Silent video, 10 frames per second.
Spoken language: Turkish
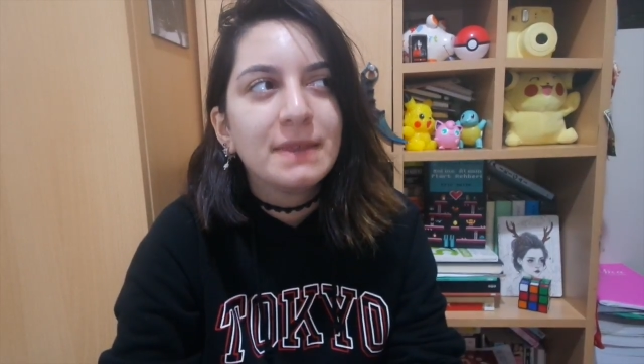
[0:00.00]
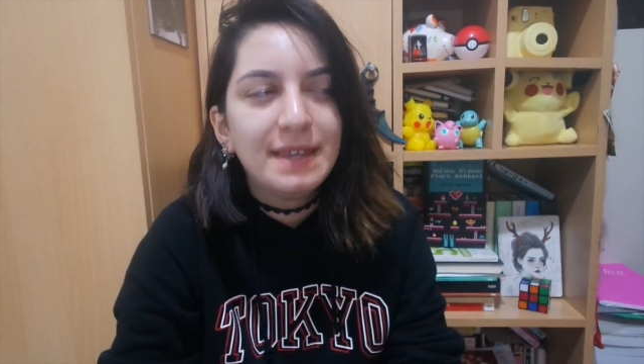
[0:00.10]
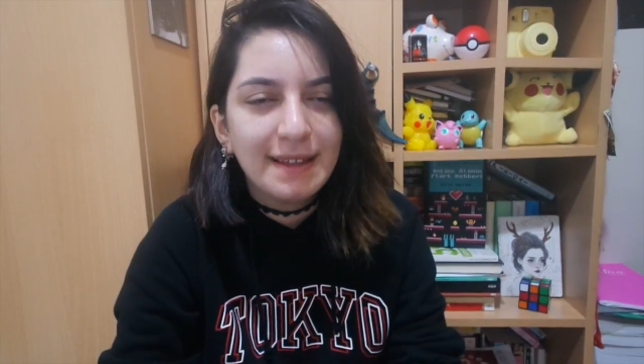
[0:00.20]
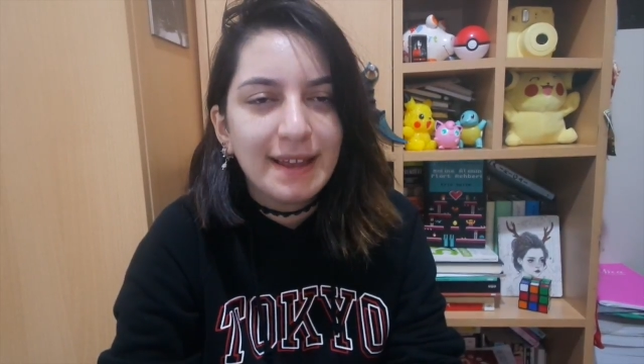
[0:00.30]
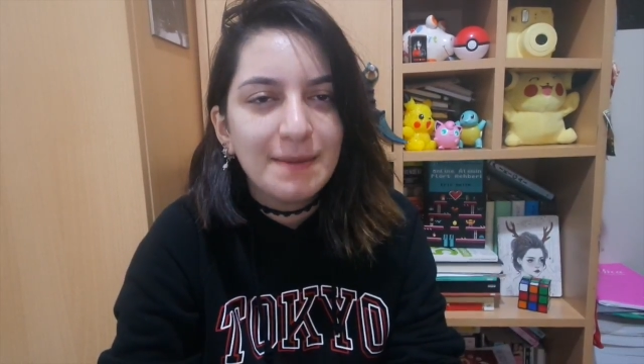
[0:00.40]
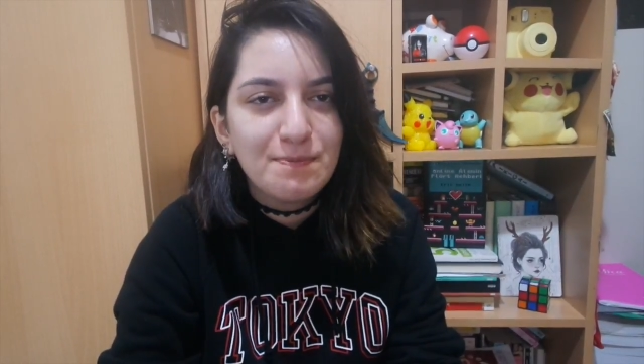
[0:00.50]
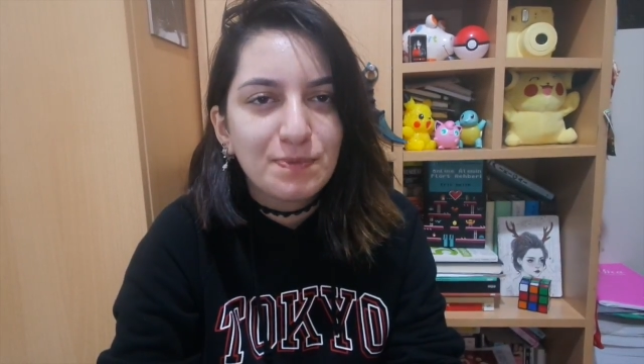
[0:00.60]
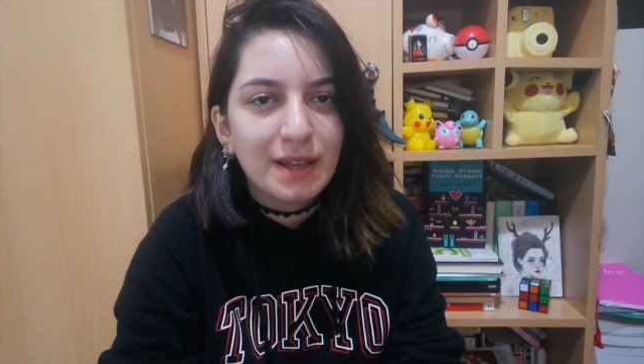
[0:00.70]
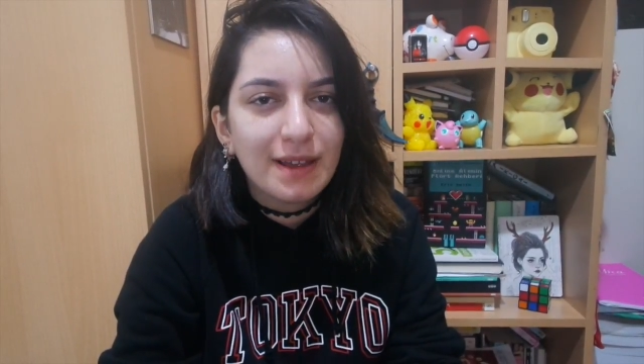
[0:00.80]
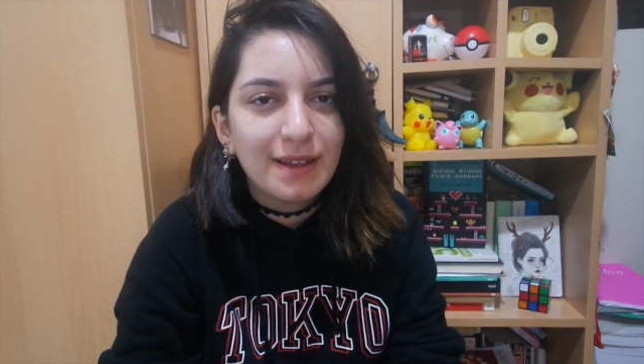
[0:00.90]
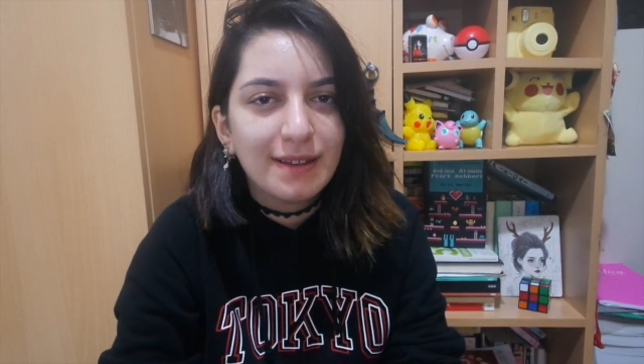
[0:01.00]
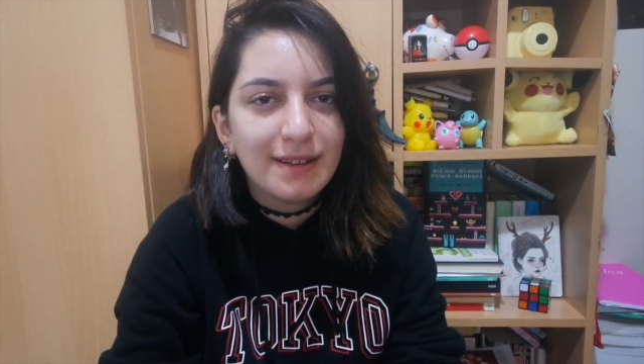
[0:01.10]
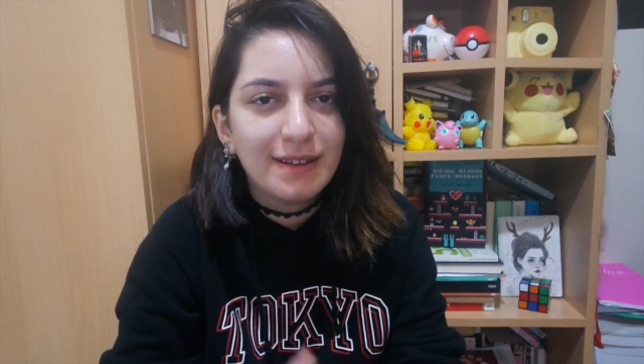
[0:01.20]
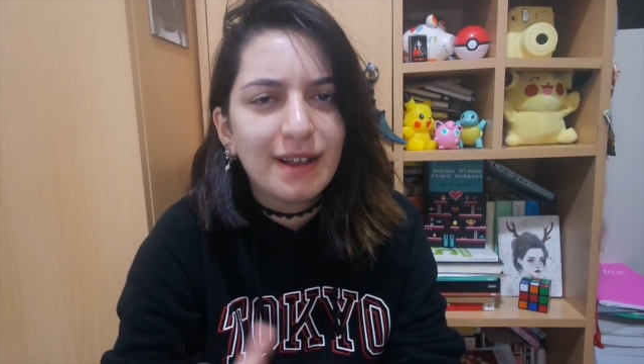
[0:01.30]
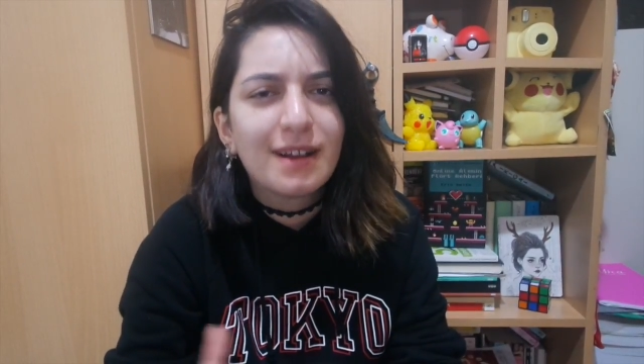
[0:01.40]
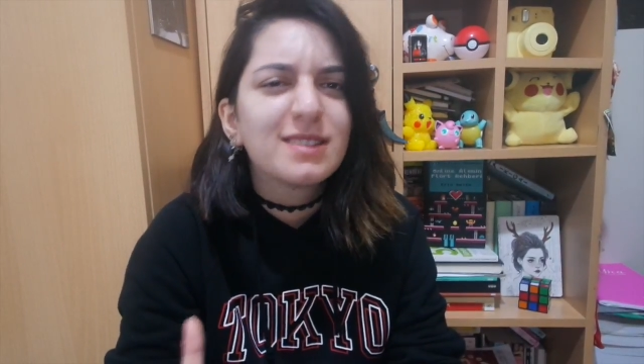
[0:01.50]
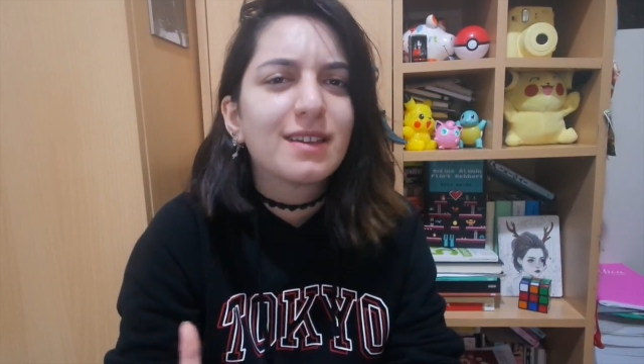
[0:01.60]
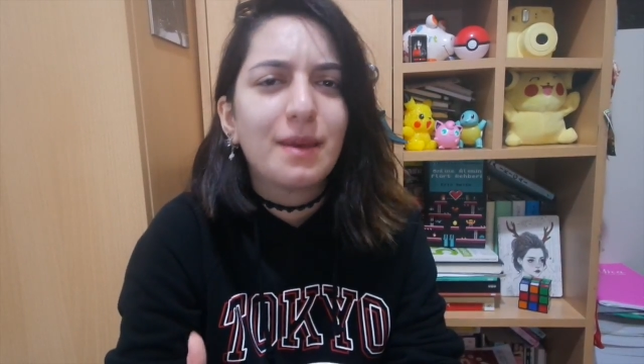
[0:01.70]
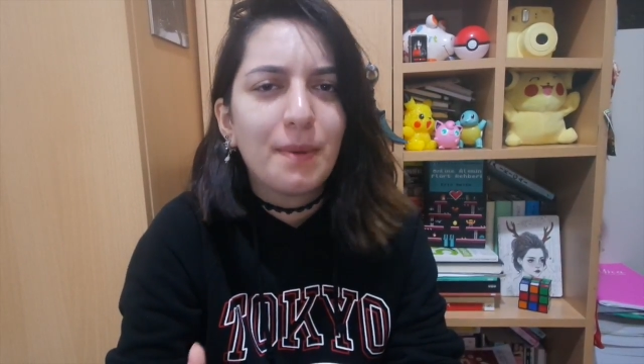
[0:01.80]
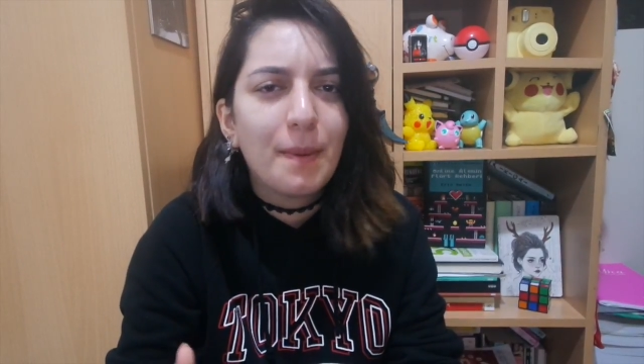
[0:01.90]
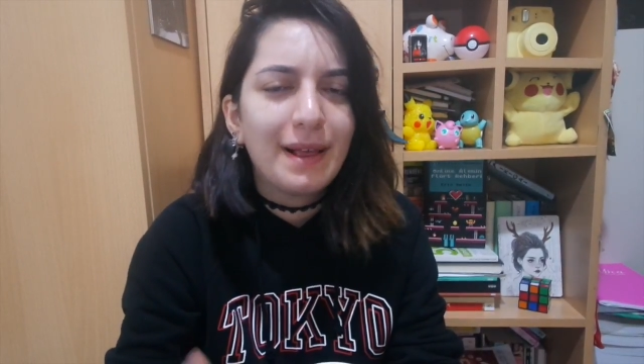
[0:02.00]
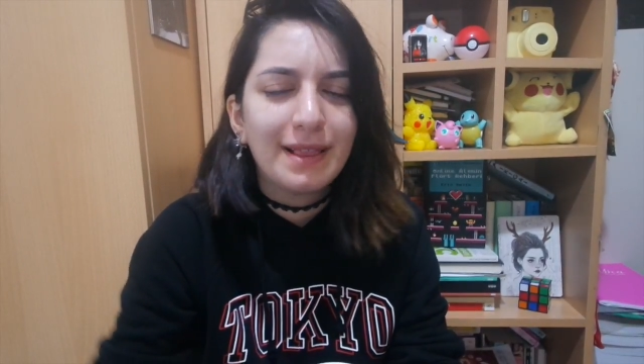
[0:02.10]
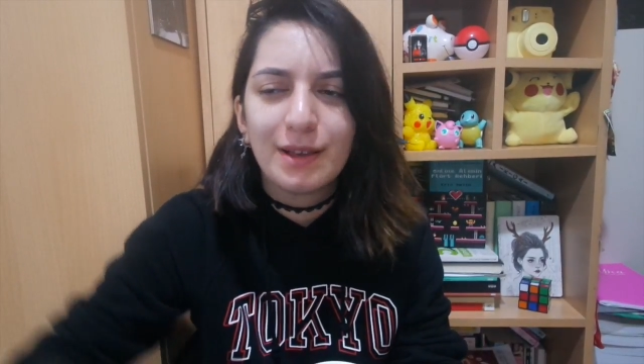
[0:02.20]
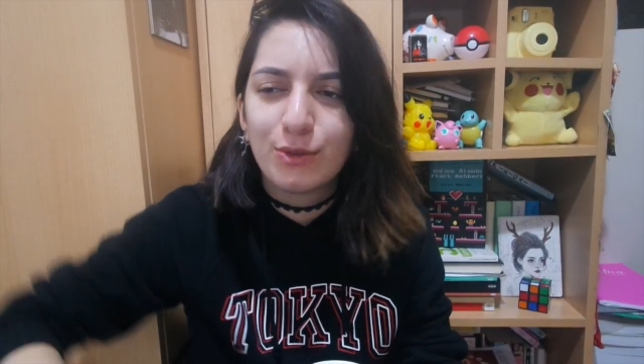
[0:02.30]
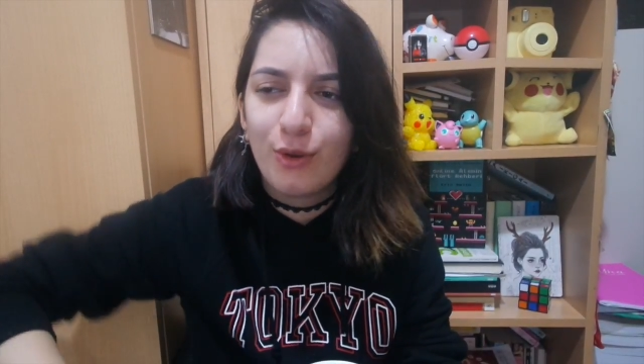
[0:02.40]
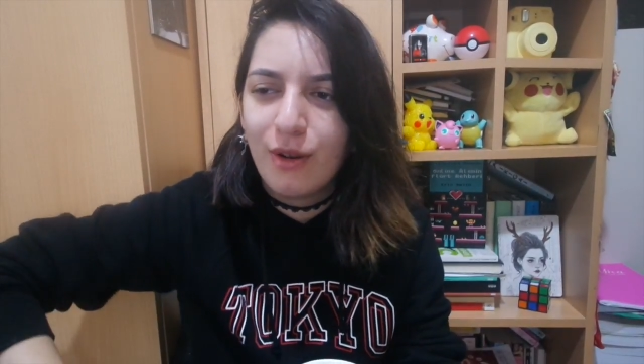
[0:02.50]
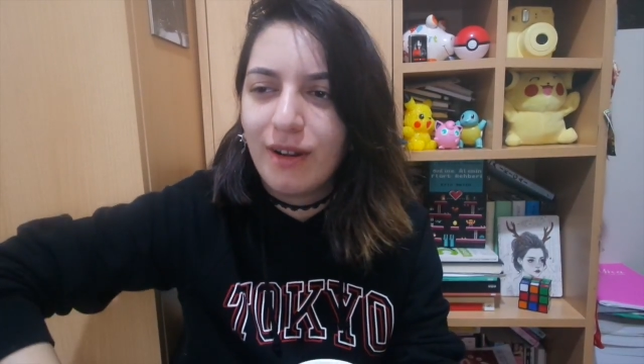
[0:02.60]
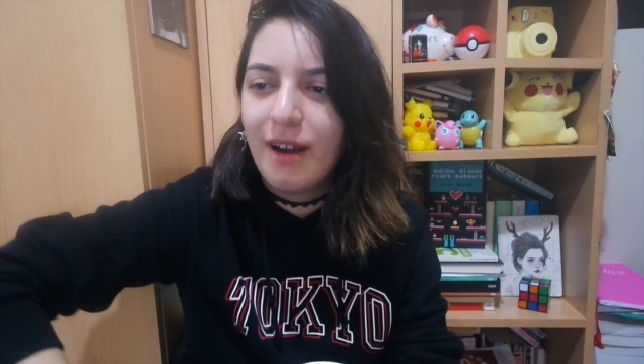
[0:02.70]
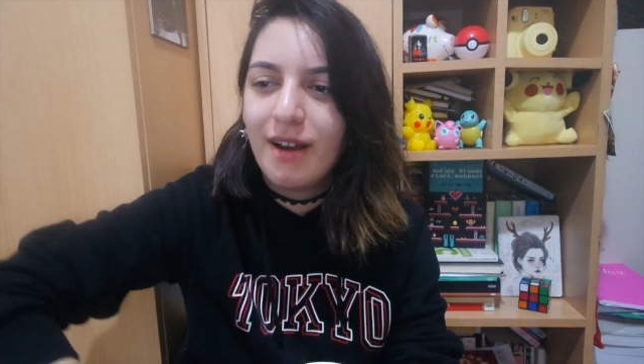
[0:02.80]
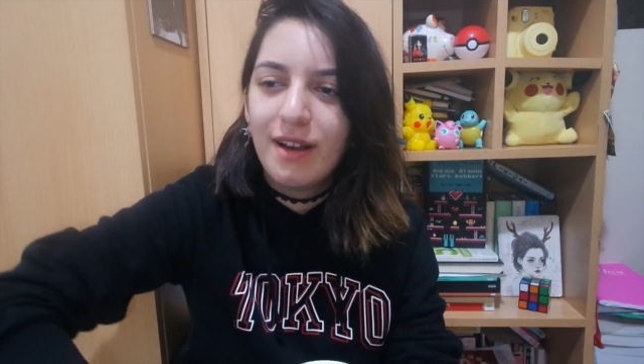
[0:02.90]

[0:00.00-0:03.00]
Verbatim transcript: Yine La Casa de Papel'den sonra